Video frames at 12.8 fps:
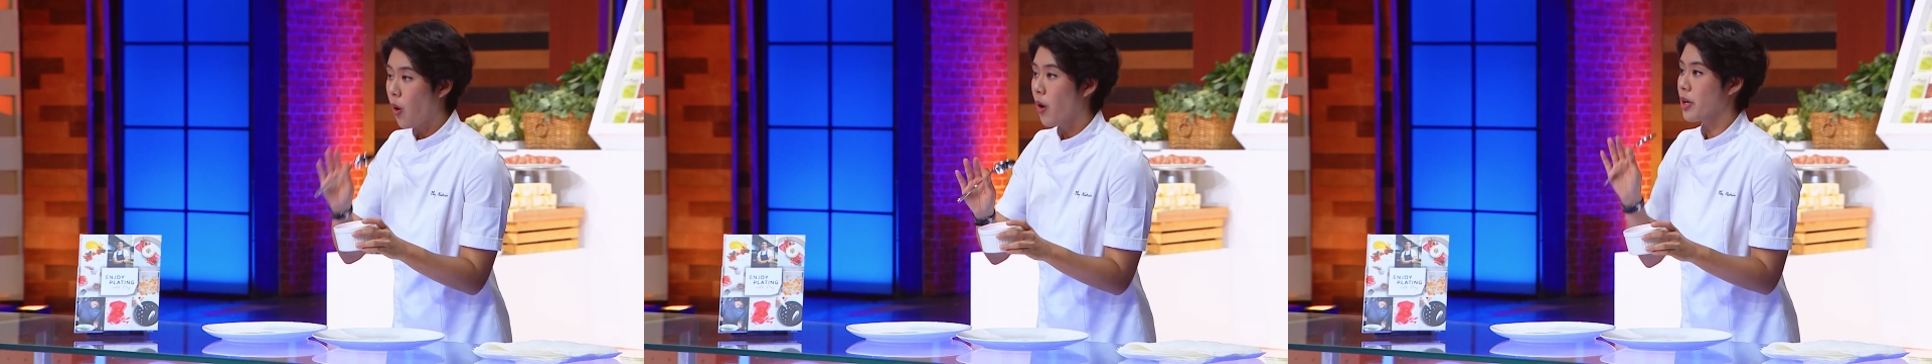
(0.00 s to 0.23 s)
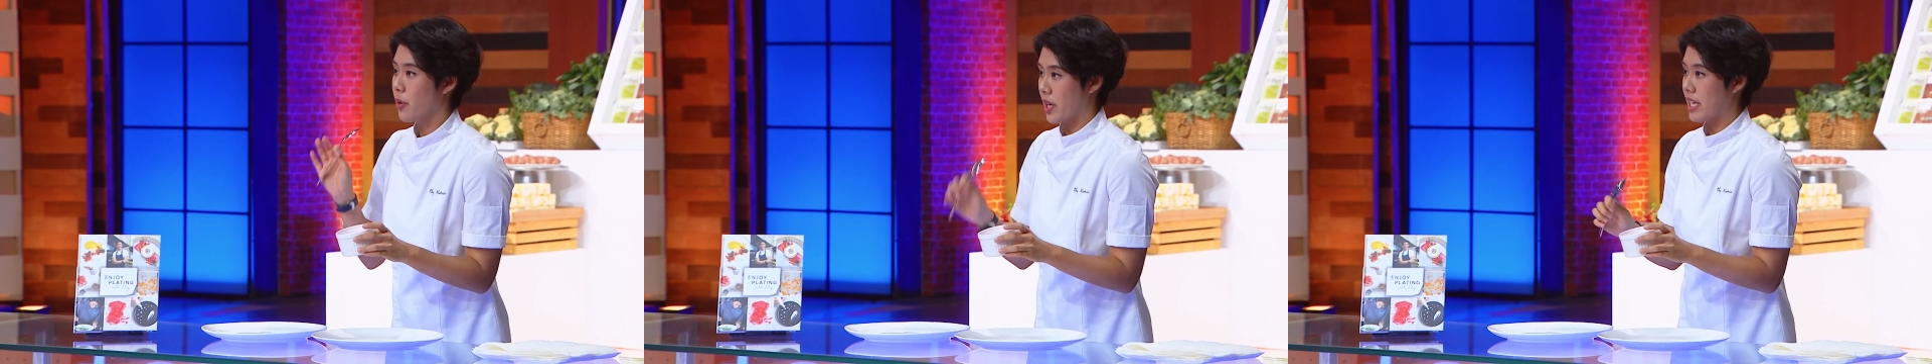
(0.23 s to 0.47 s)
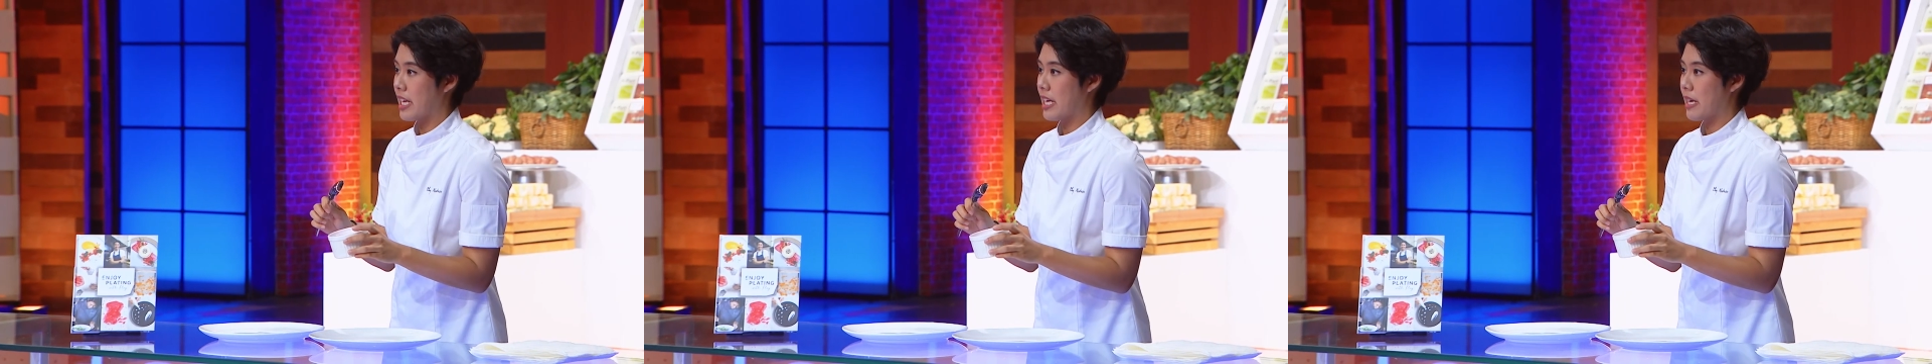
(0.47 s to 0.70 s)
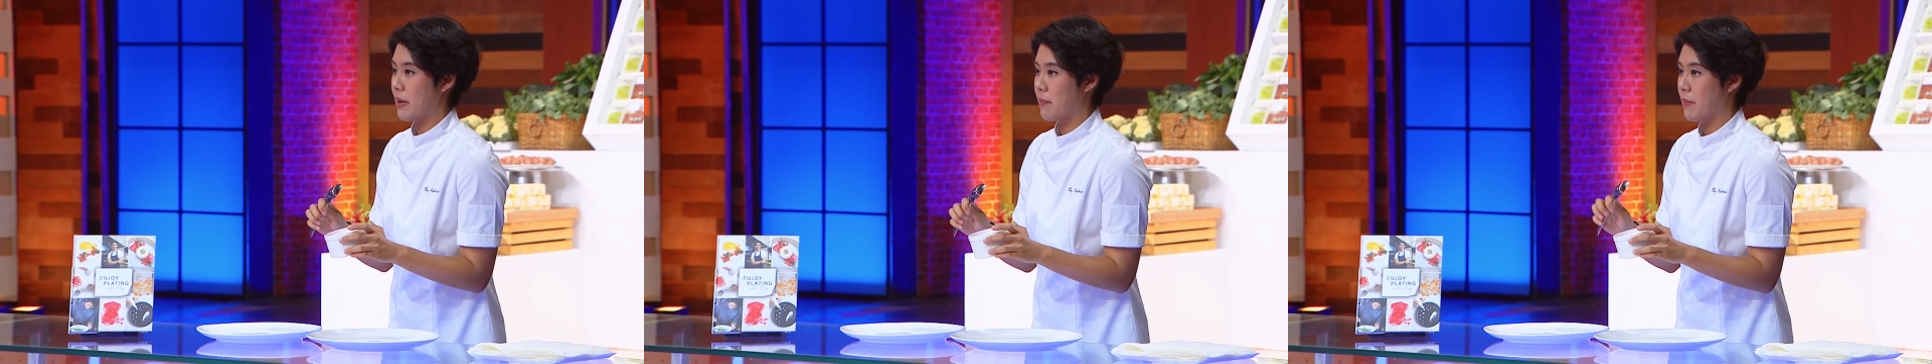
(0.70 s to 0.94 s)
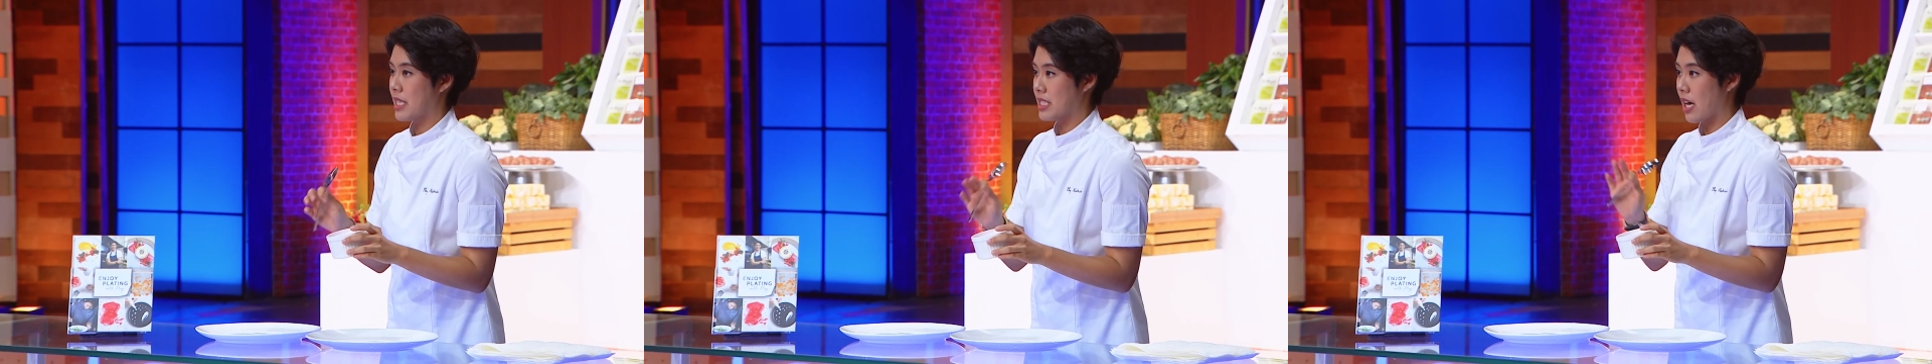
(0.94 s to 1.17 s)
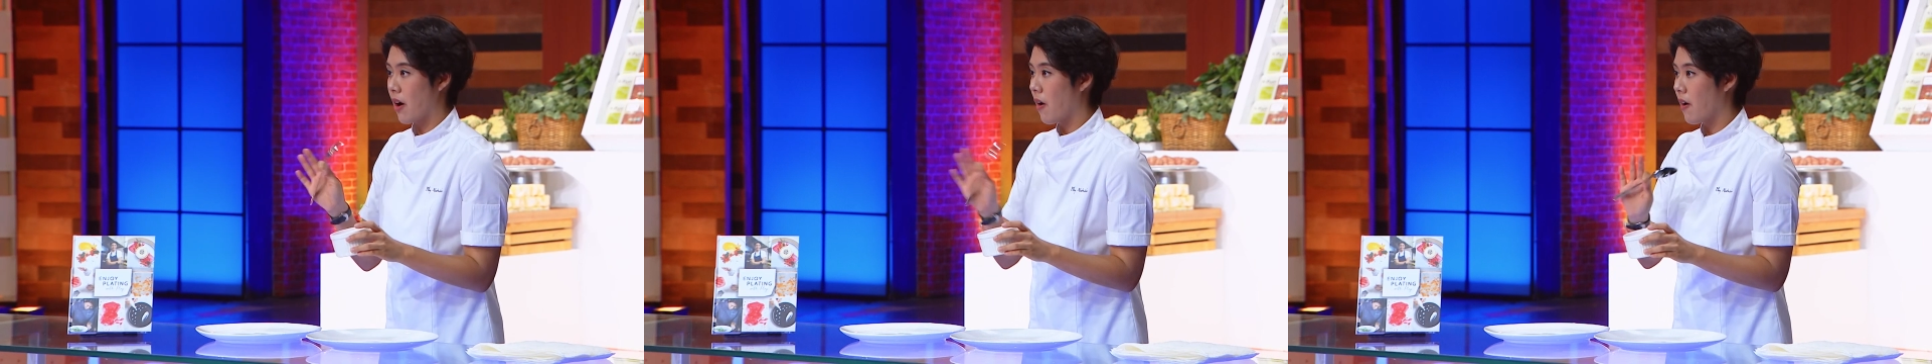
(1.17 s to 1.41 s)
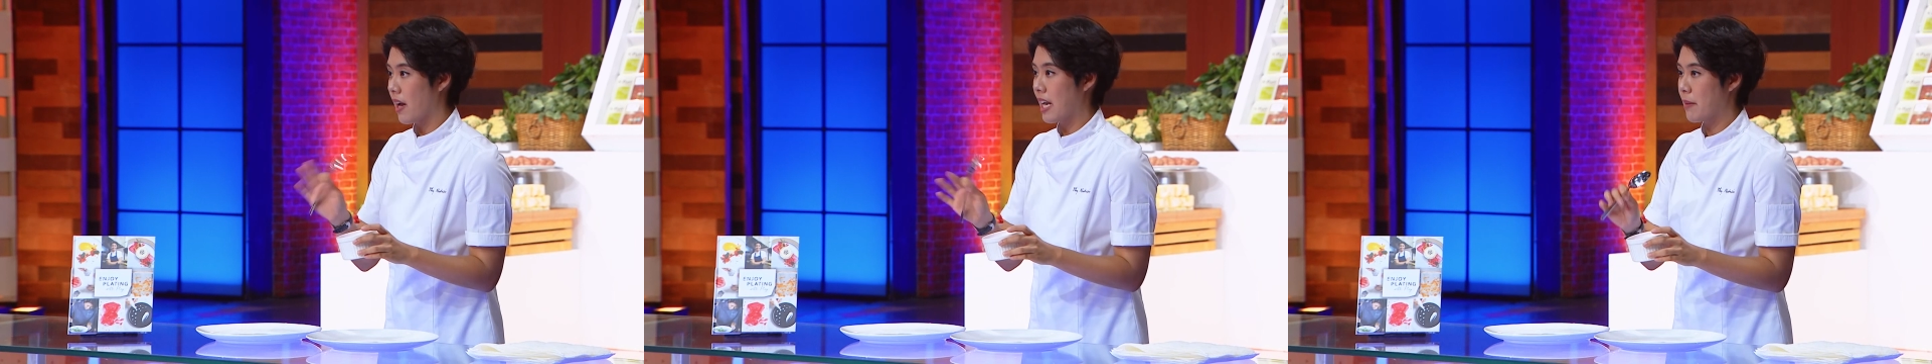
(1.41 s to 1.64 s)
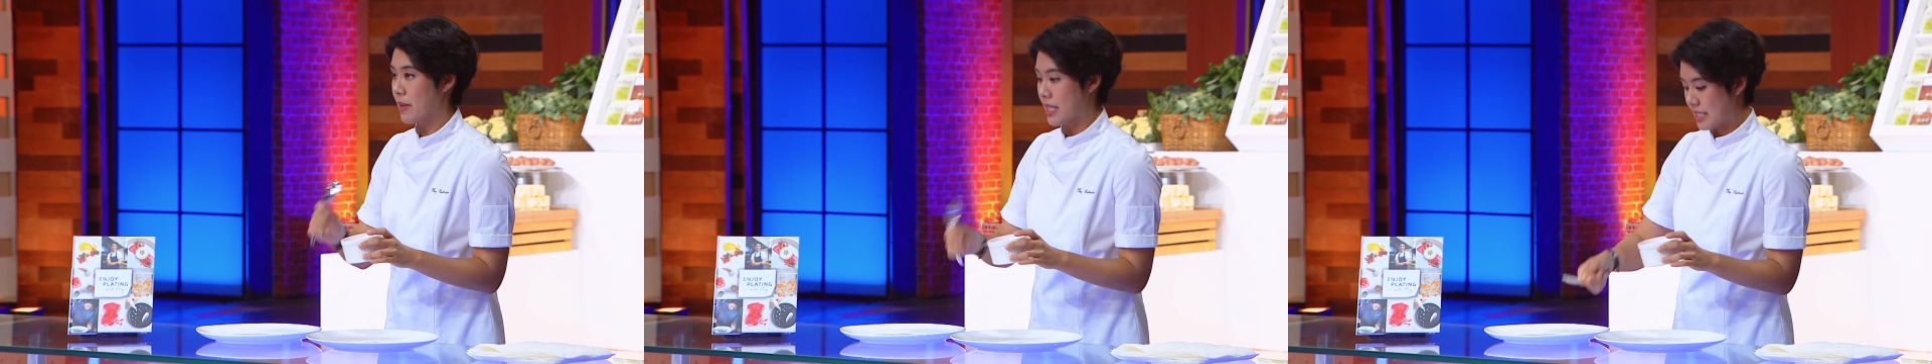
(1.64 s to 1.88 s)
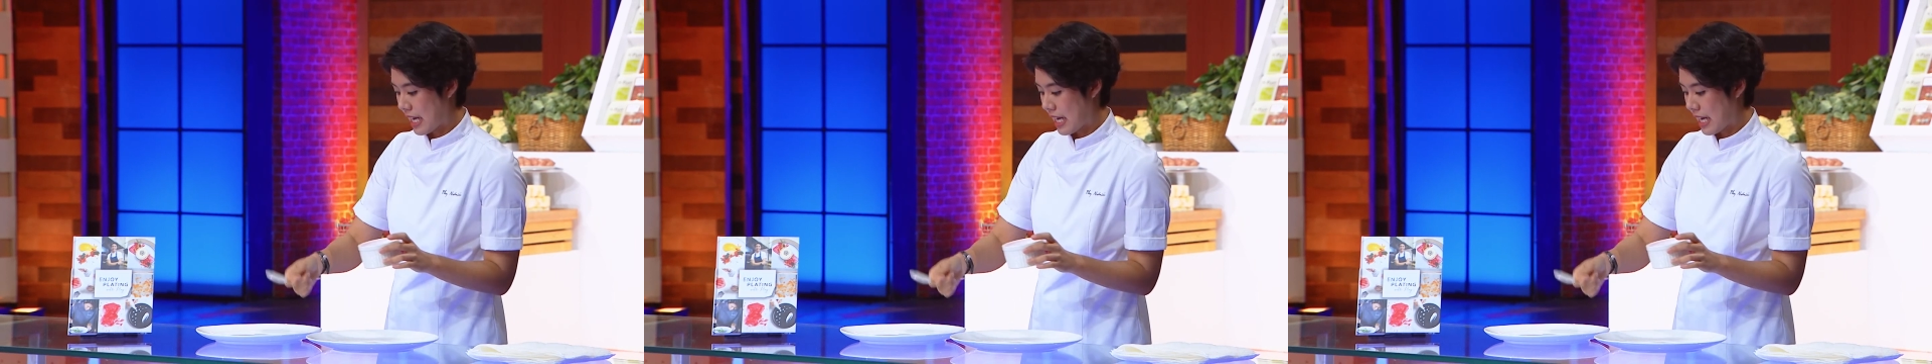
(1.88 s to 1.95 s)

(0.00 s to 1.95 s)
ข้นกว่านี้มันจะเคาะแล้วมัน